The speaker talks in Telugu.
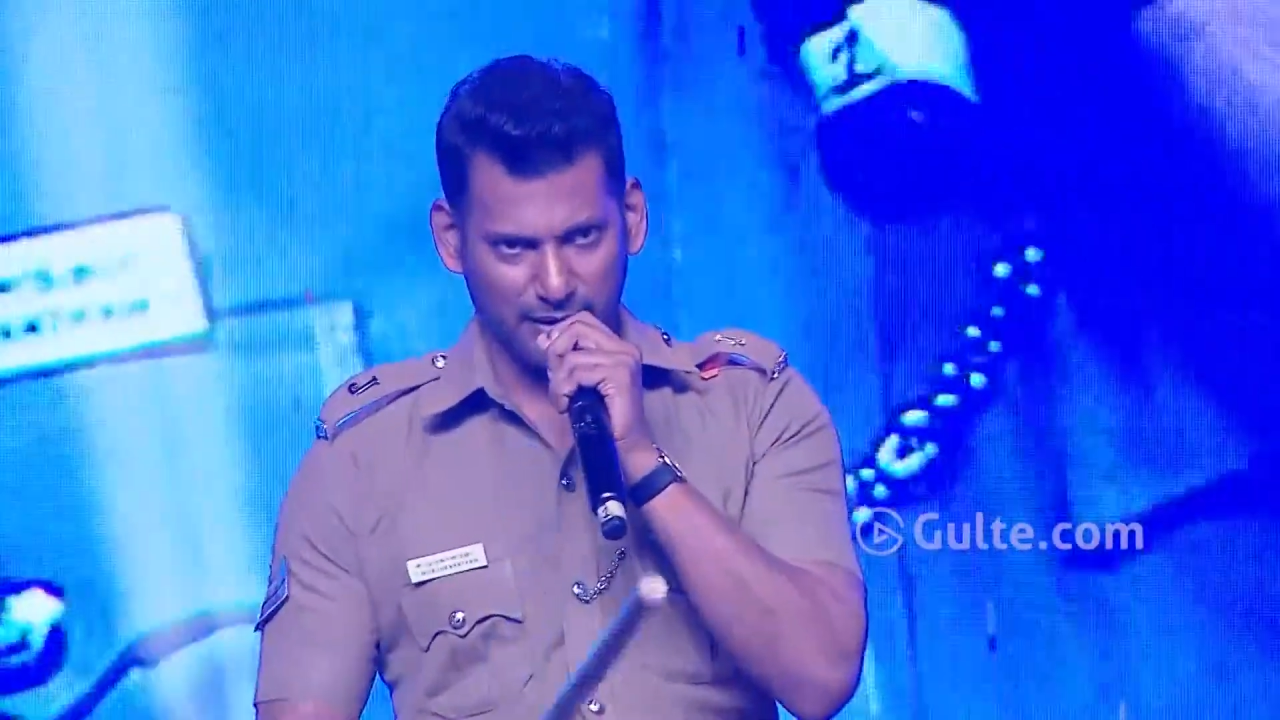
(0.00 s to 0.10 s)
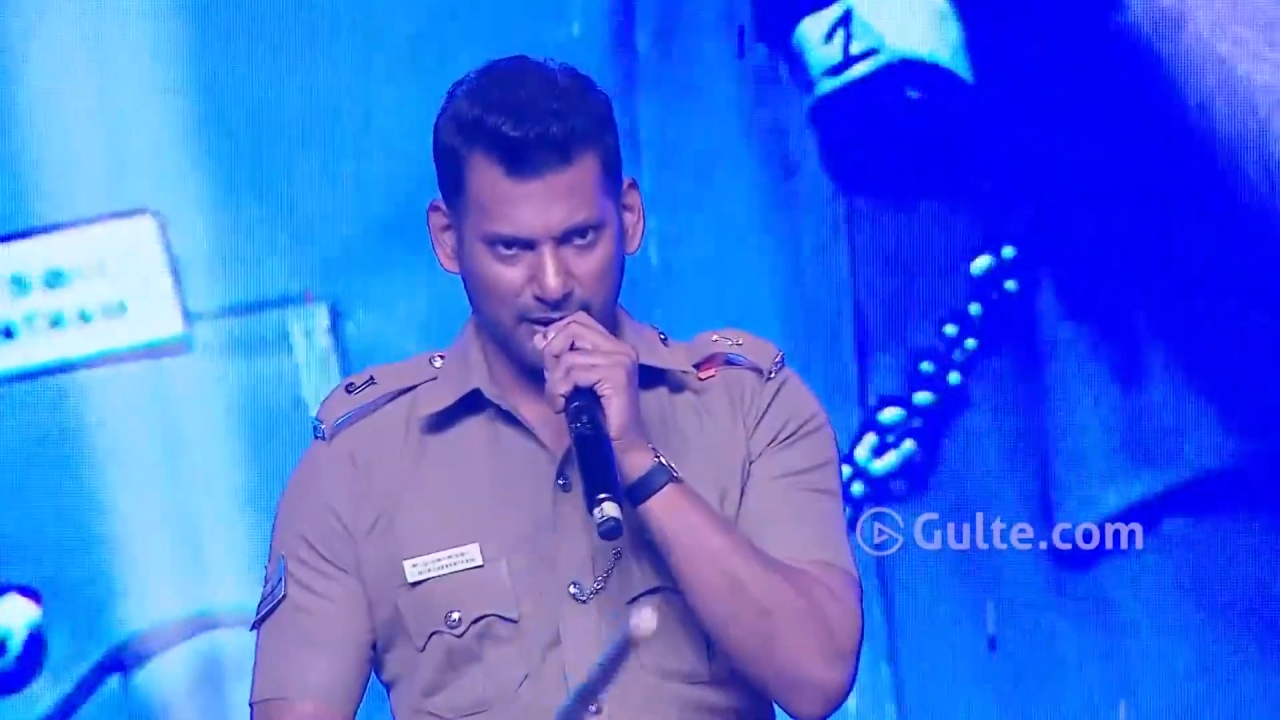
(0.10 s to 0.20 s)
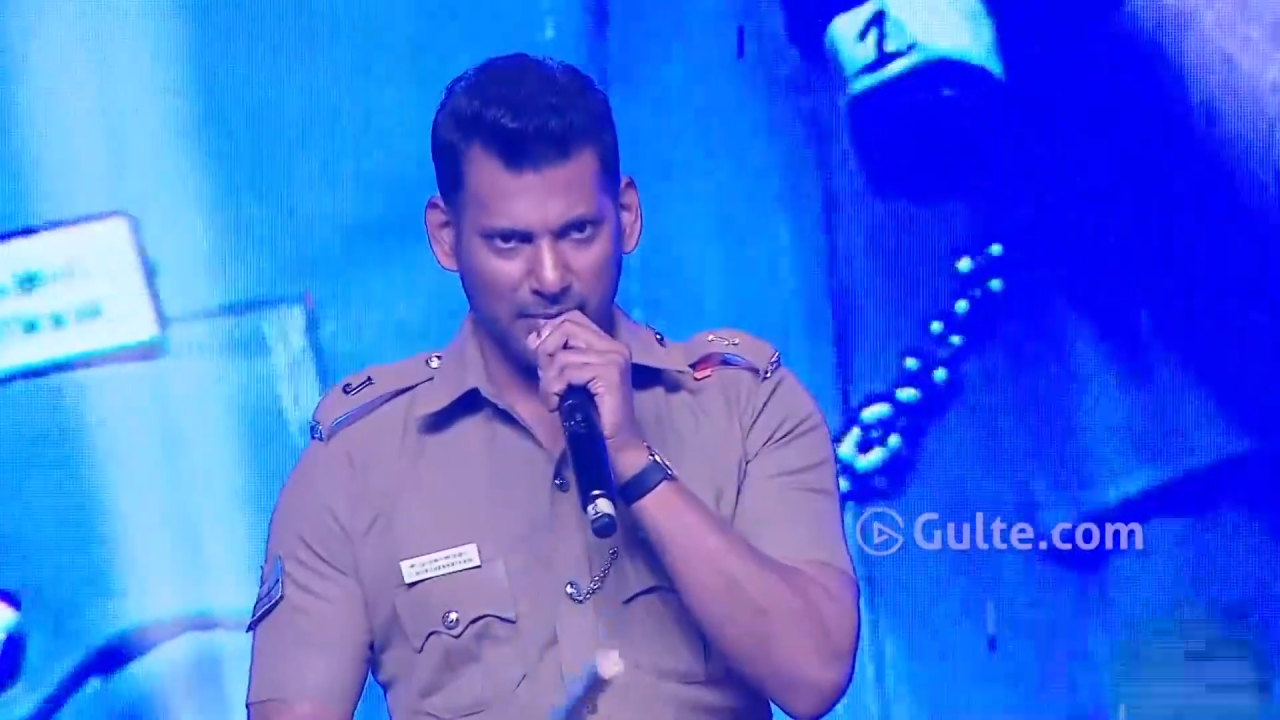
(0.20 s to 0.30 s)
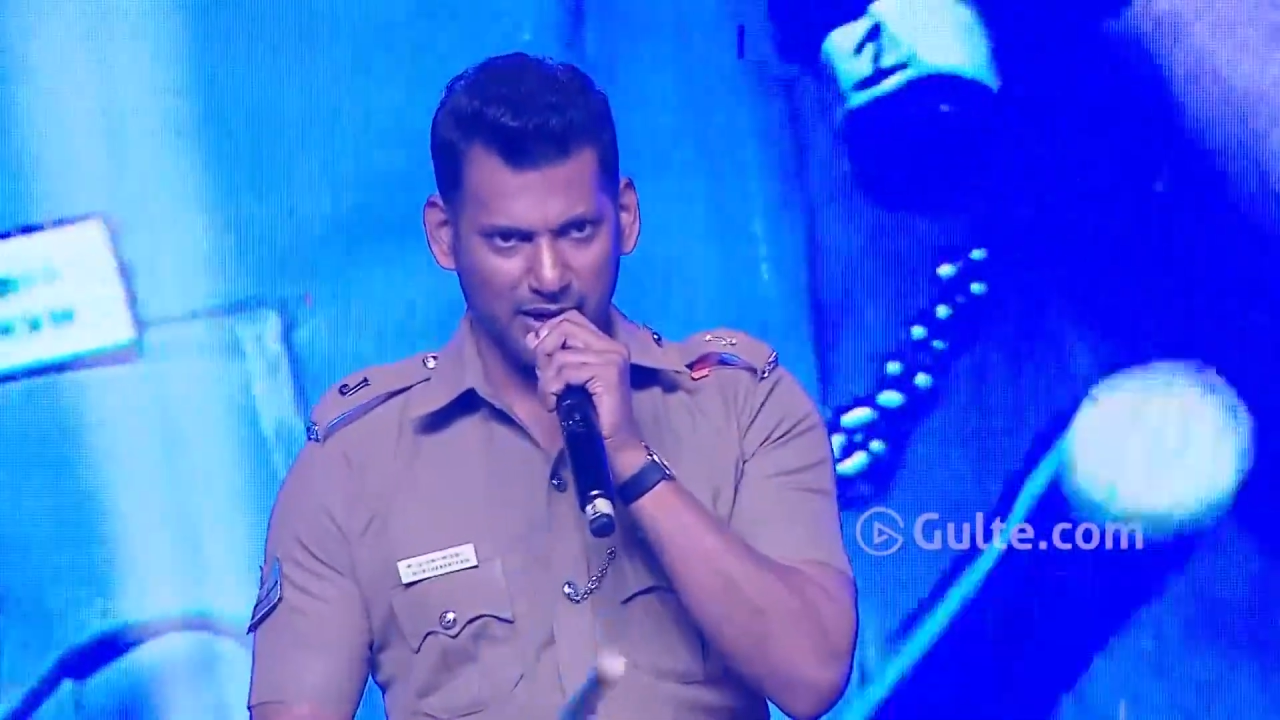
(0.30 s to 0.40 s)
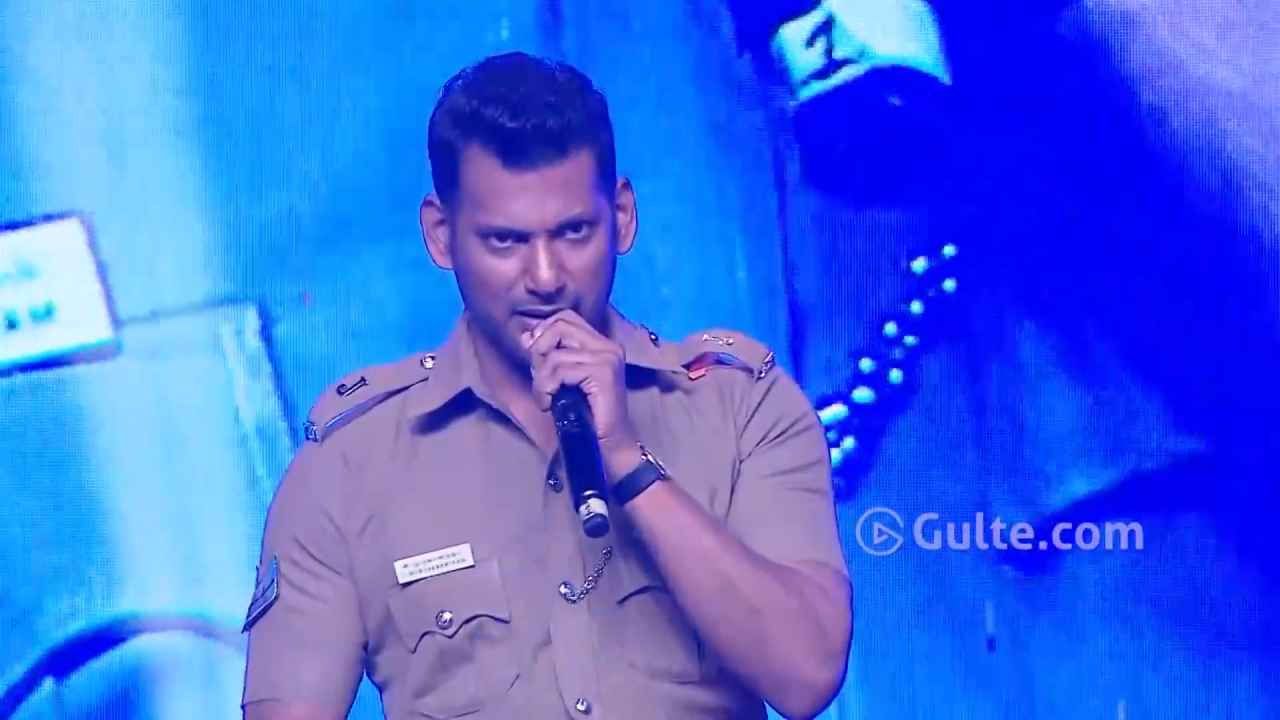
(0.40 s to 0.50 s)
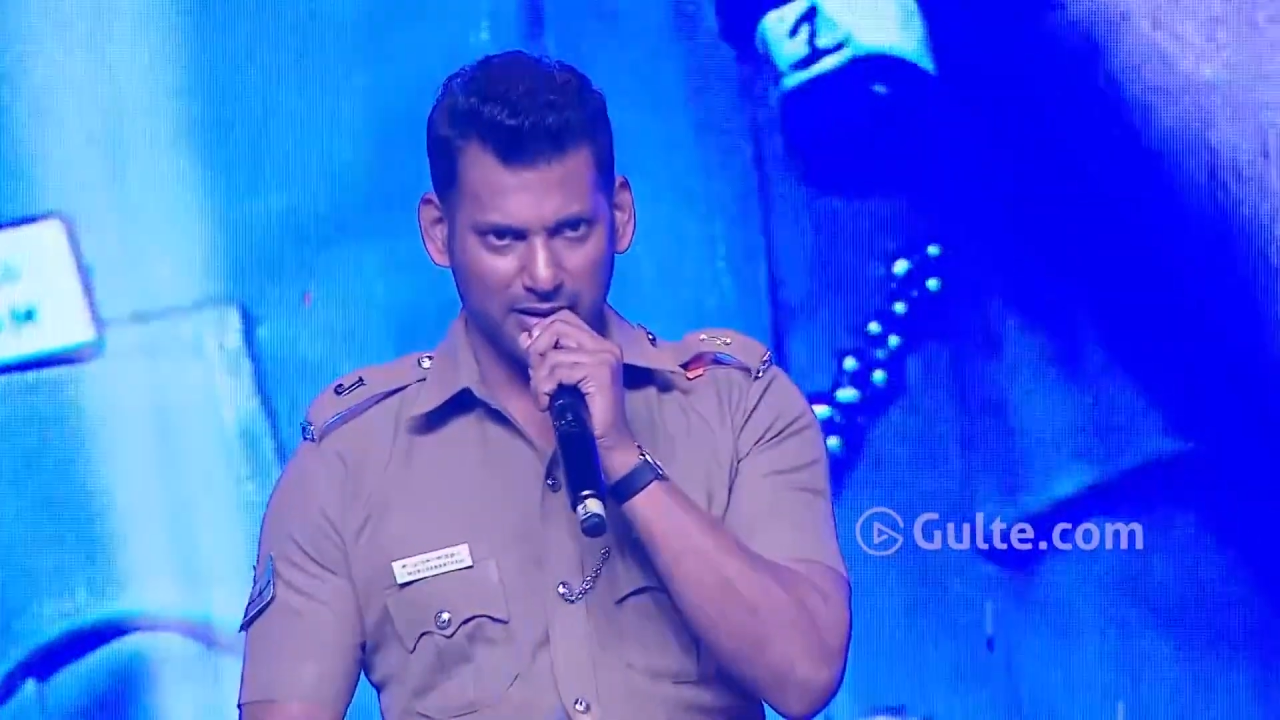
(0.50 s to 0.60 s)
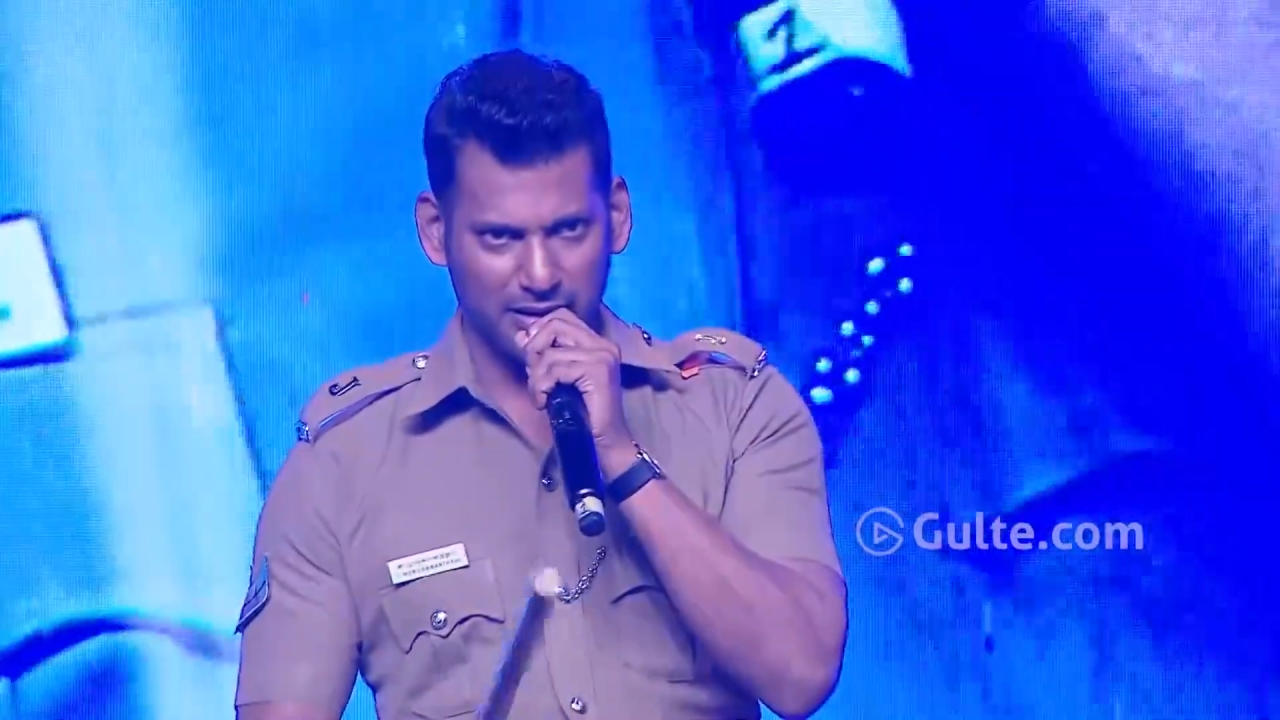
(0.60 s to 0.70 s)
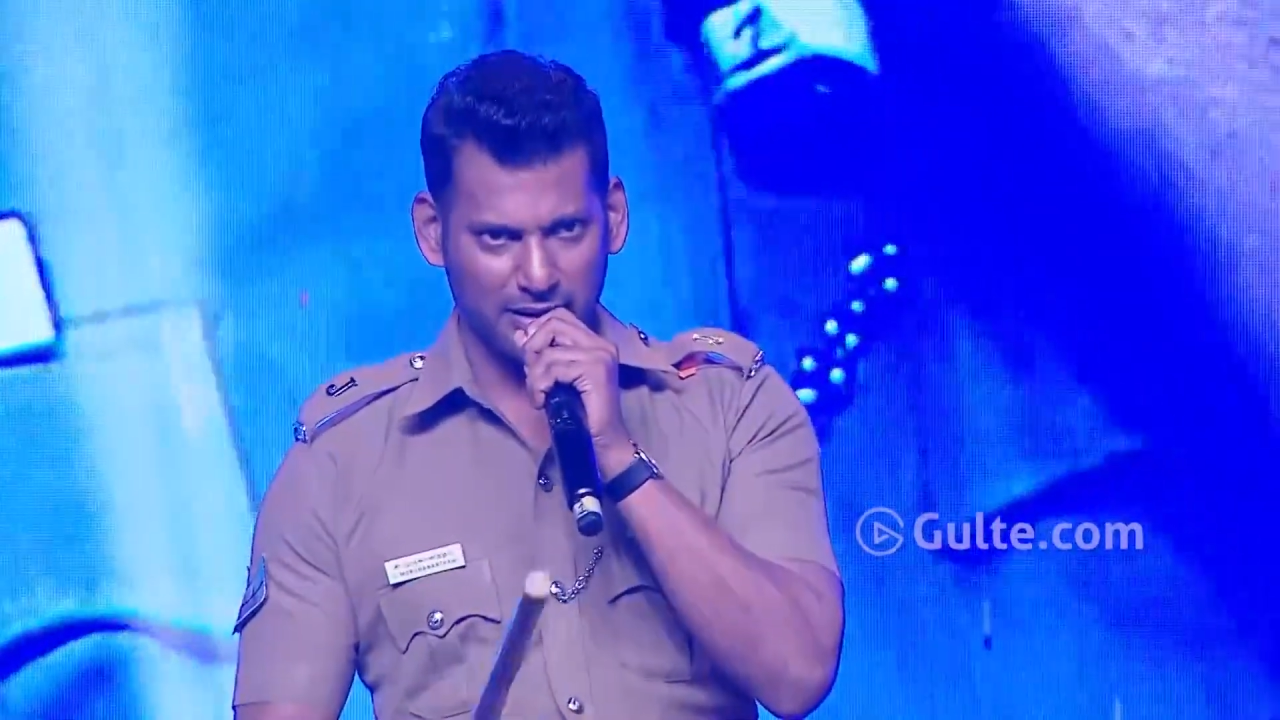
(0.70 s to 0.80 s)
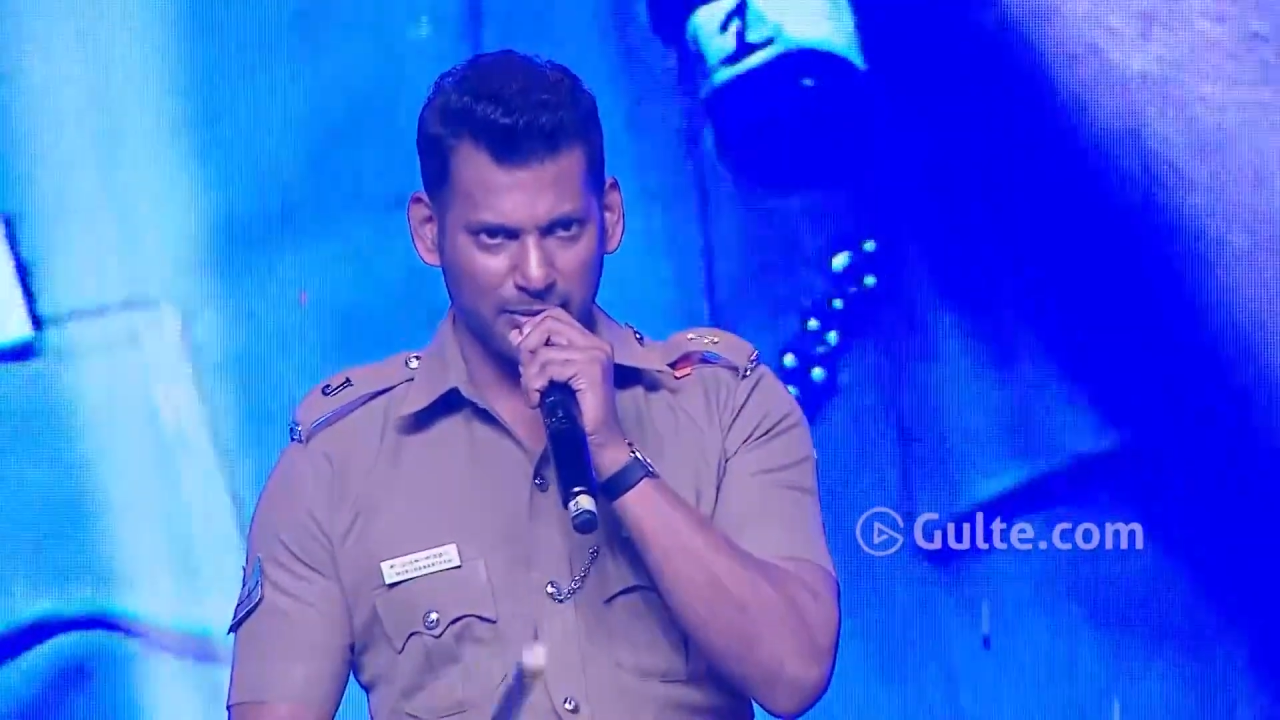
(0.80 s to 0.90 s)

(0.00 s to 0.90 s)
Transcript: ఆ మాట నేను